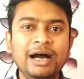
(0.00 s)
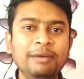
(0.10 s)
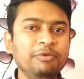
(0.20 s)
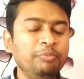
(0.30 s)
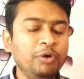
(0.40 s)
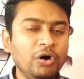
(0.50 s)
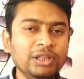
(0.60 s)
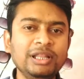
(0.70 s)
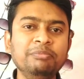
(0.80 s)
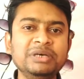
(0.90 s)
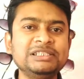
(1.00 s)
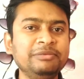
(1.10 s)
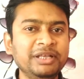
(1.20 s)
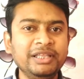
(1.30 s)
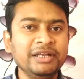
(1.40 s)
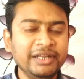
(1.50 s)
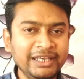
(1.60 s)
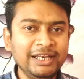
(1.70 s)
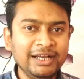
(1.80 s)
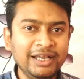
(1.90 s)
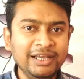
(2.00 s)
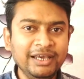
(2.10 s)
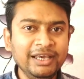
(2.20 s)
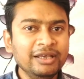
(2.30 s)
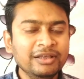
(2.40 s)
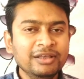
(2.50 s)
आपको बहुत लंबे समय तक नहीं लगाना है